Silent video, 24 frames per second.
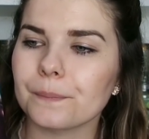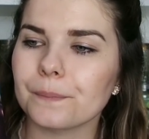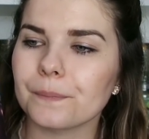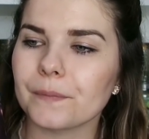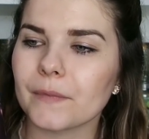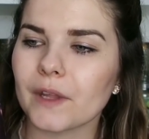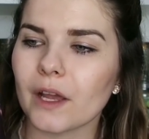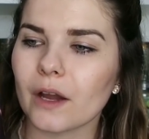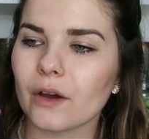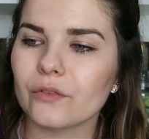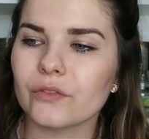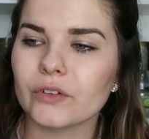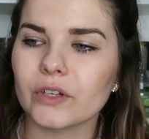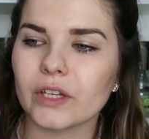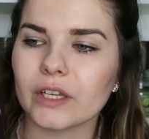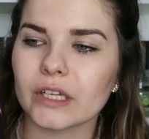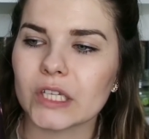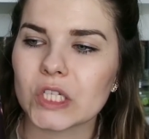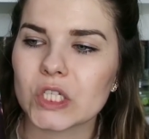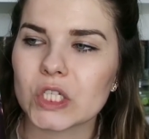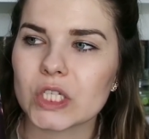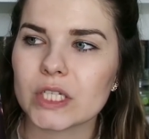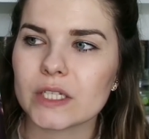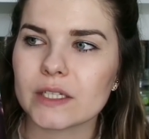im Laufe
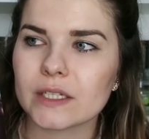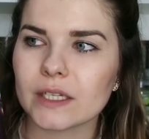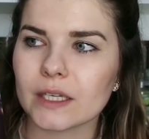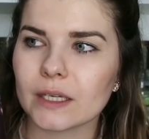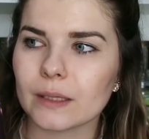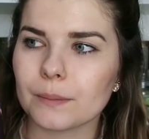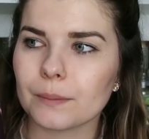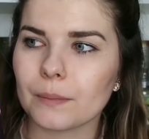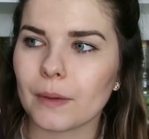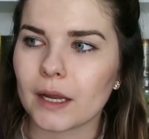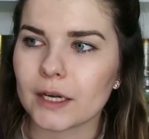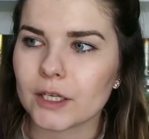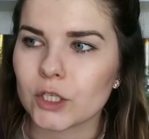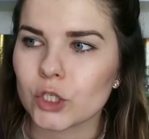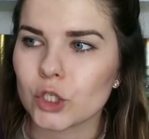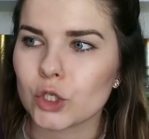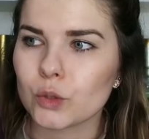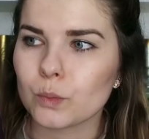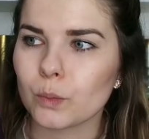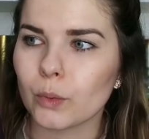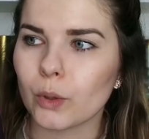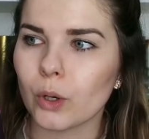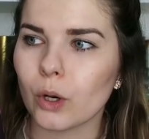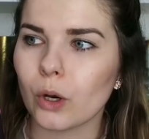der Geschichte eben
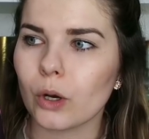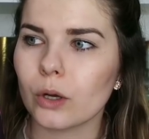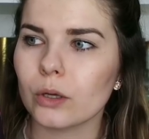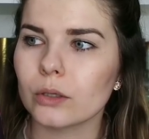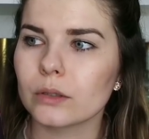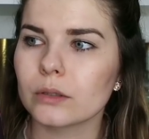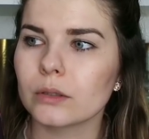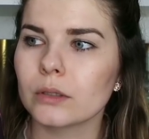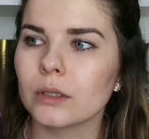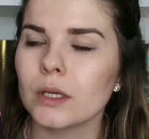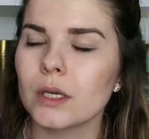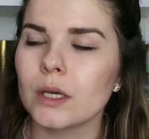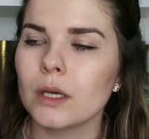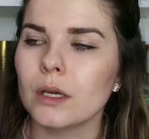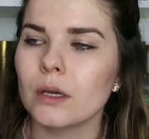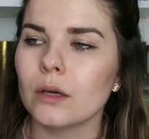angesprochen